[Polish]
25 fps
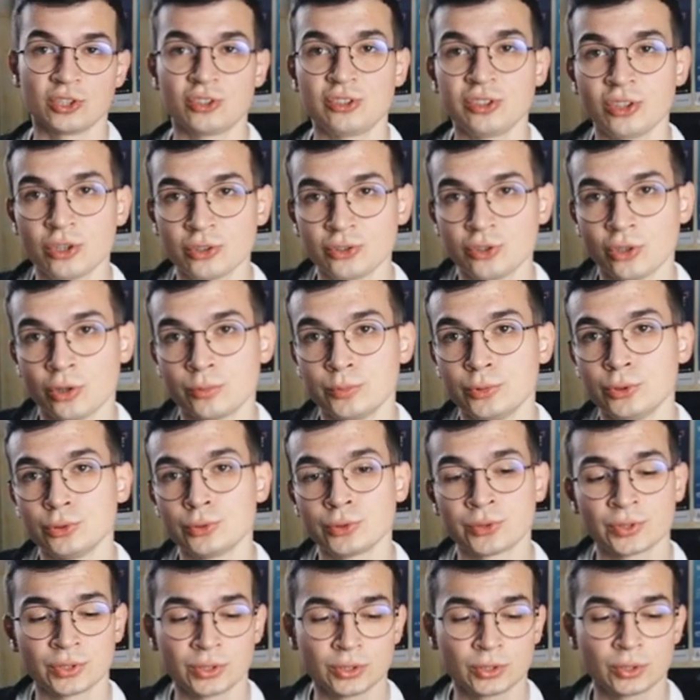Jeśli chodzi o
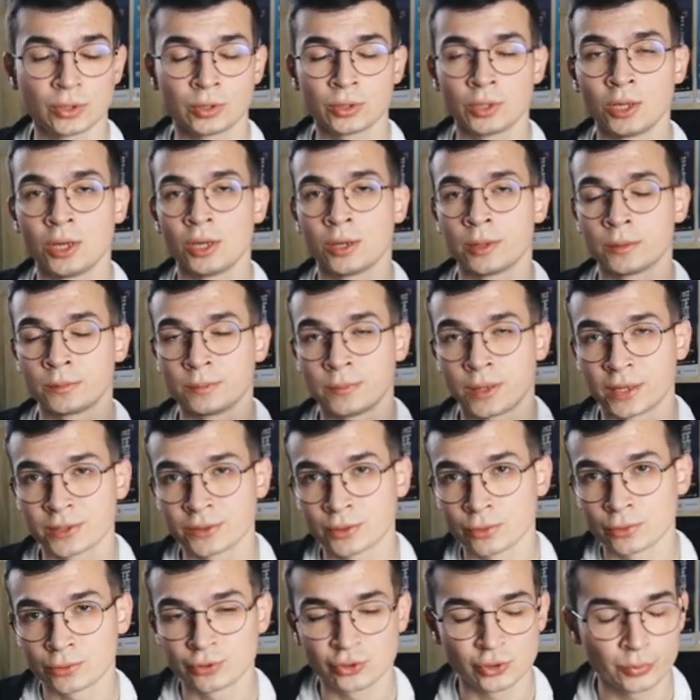minusy, to
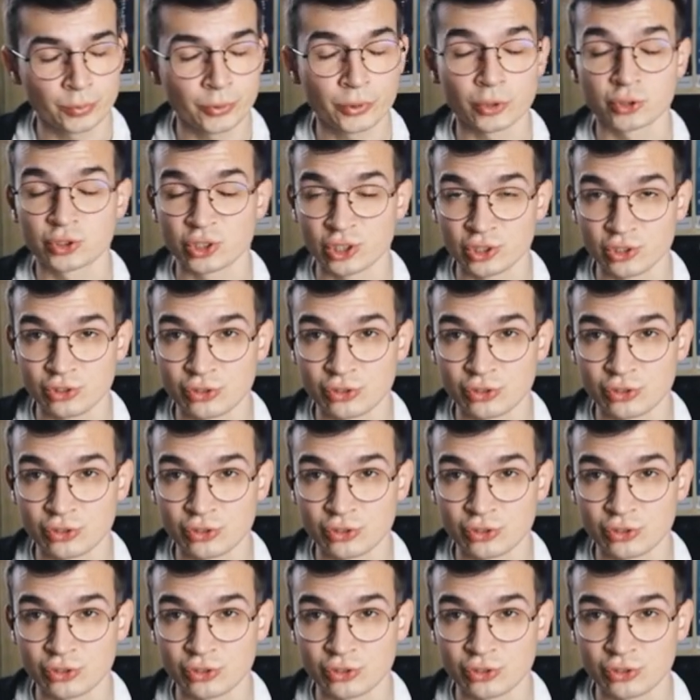bardzo szybko się